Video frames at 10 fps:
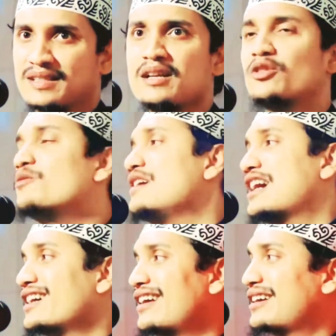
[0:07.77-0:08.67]
তুমি
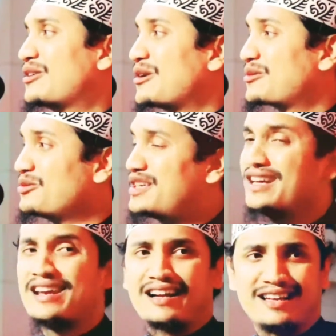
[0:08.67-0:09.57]
আসার আগে ঘর গুছিয়ে
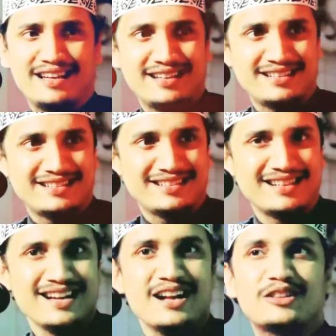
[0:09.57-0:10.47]
রাখে
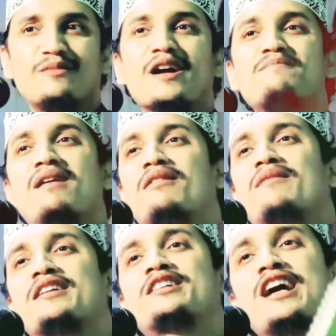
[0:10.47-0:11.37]
তোমার মা বাবার
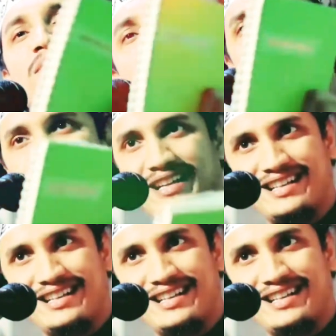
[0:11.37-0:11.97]
সেবা করে